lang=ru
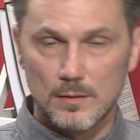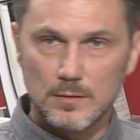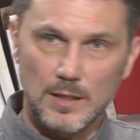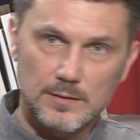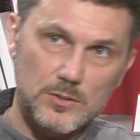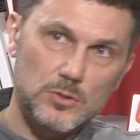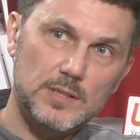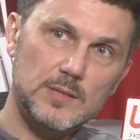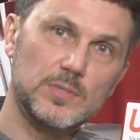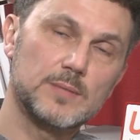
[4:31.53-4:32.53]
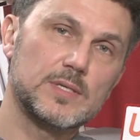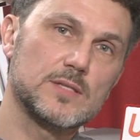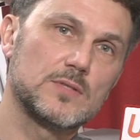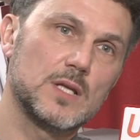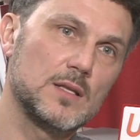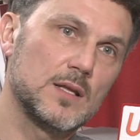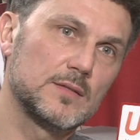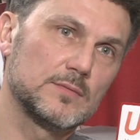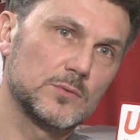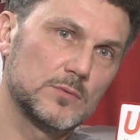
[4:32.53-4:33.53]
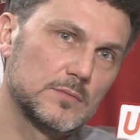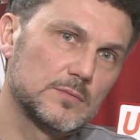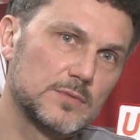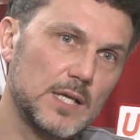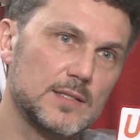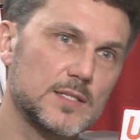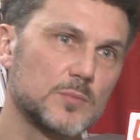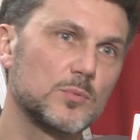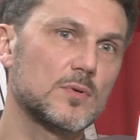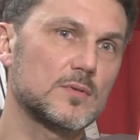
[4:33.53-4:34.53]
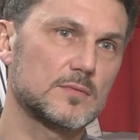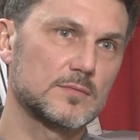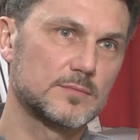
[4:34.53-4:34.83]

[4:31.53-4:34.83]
Да, так что это было произведение, ну, я до сих пор